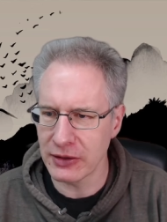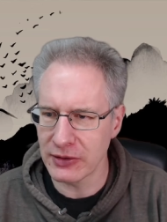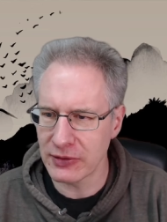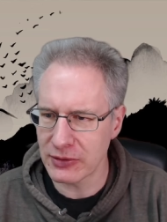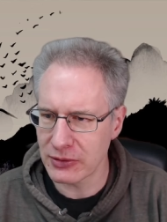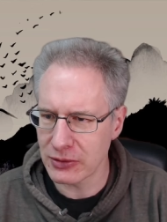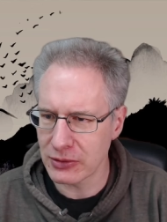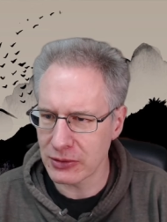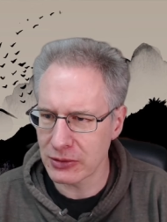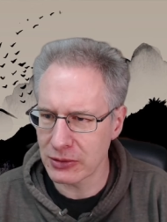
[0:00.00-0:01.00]
ist
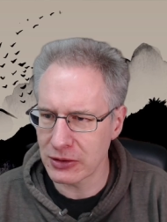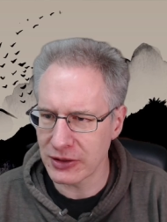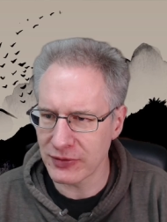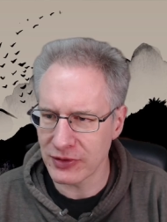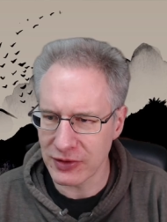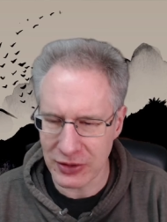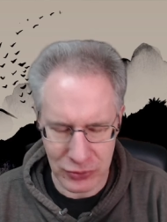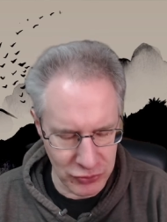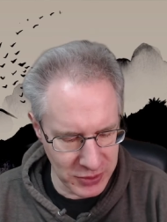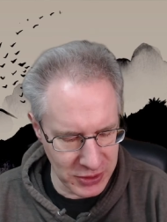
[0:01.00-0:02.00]
äh, das, was der
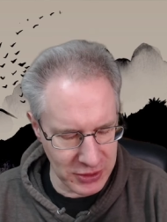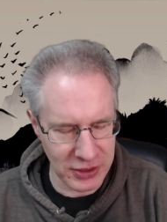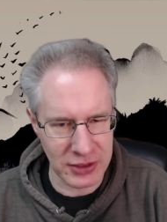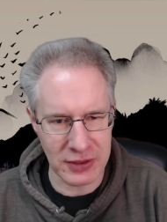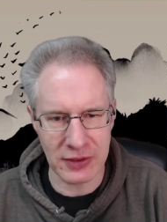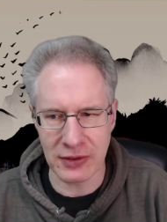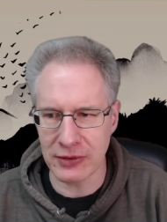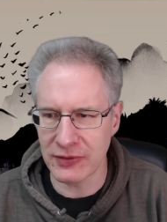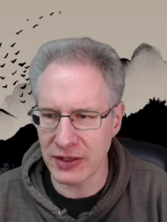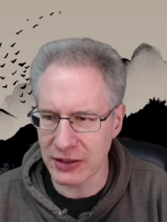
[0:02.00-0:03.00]
so spielt, eigentlich
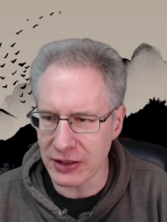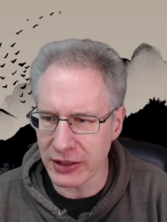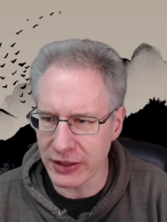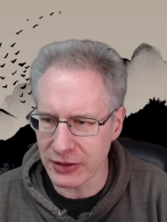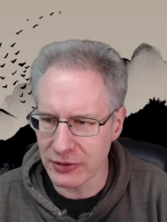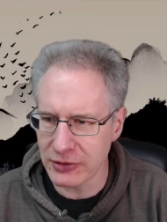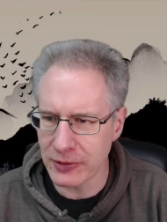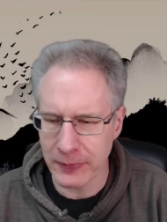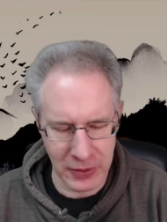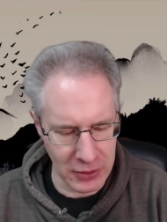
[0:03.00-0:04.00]
sehr geeignet.
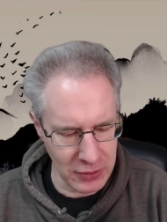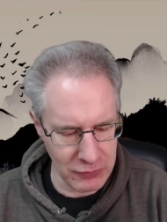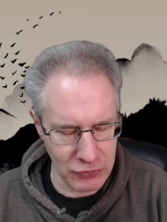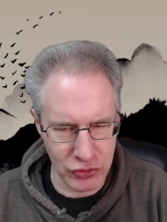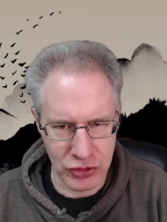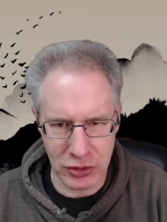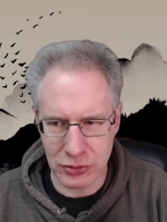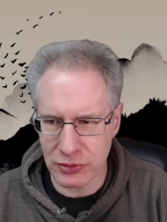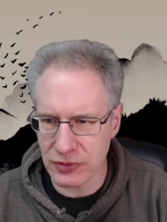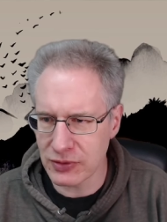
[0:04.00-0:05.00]
Wir
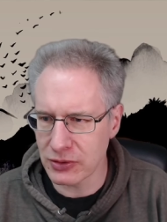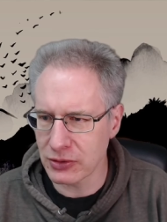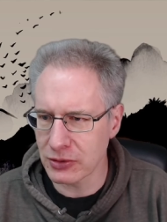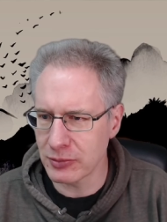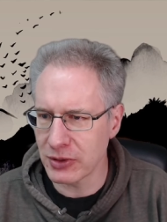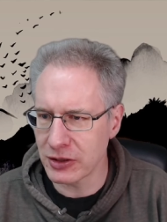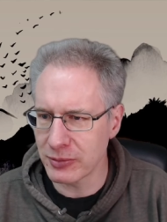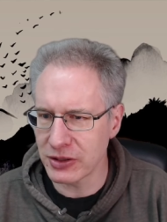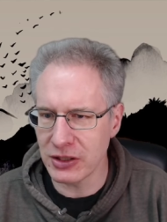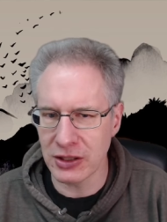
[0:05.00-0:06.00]
schauen uns äh, mal eine
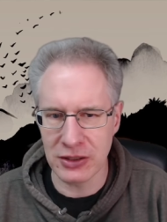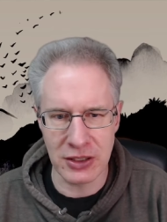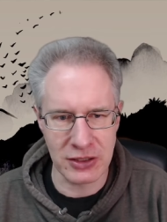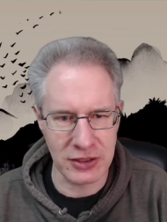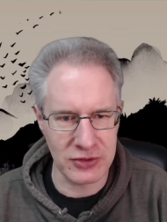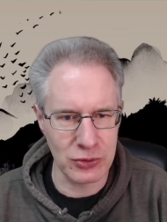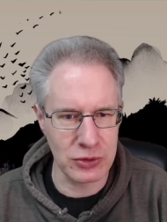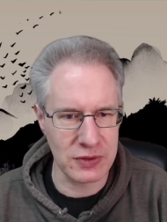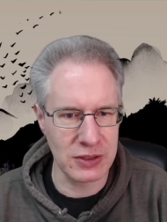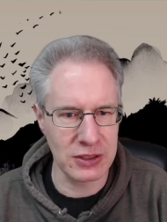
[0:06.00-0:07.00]
Partie an, die er jetzt
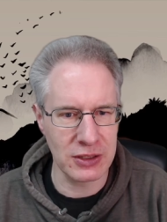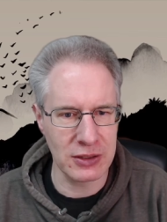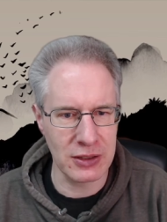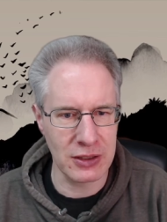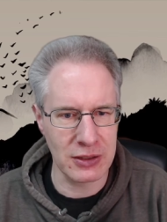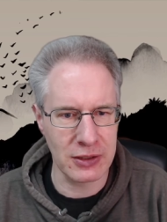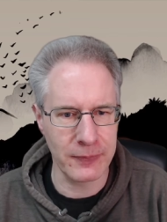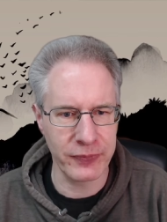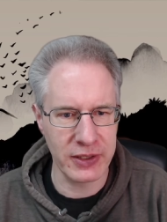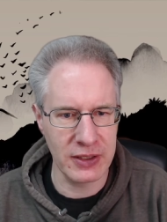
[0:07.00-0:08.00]
kürzlich in
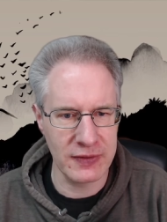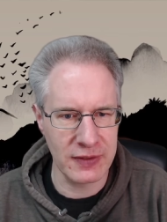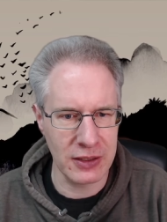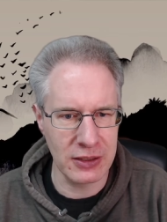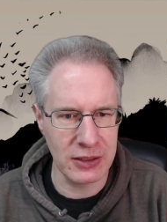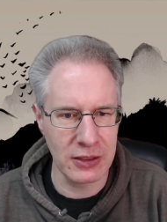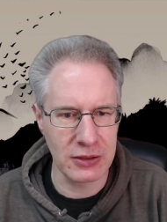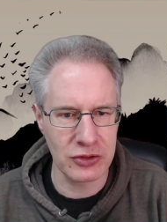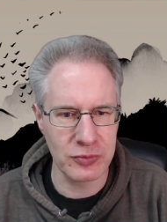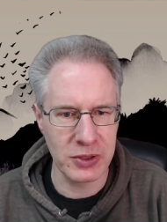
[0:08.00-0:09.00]
der Kisei-Liga
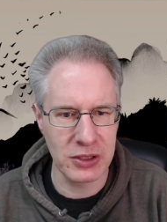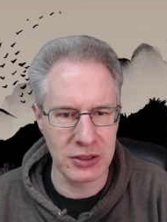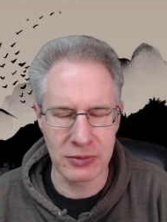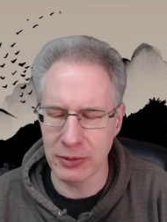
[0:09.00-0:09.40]
gespielt hat.